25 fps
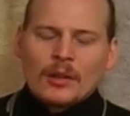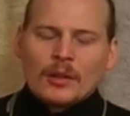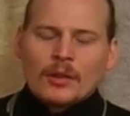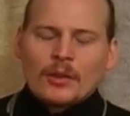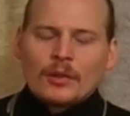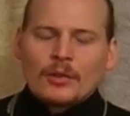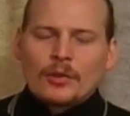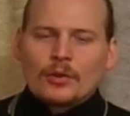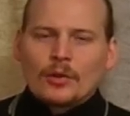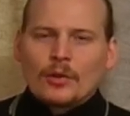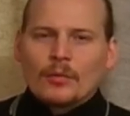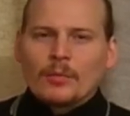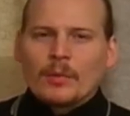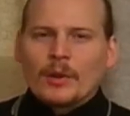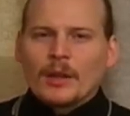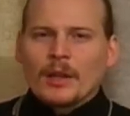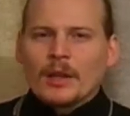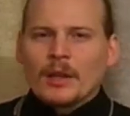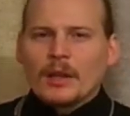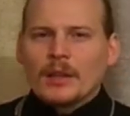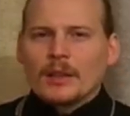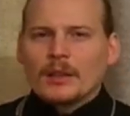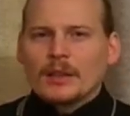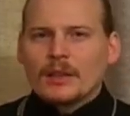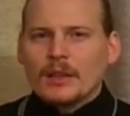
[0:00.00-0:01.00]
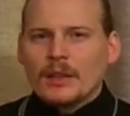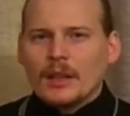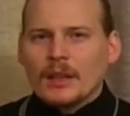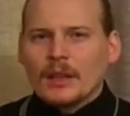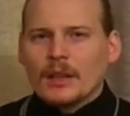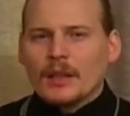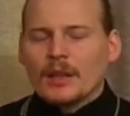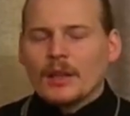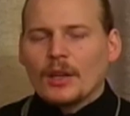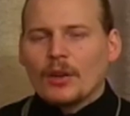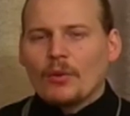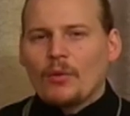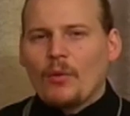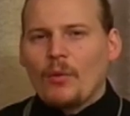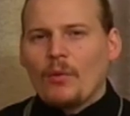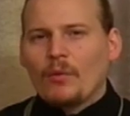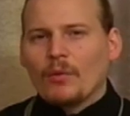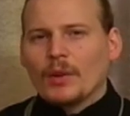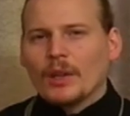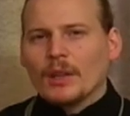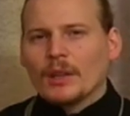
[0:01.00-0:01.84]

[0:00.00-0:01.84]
чтобы те греховные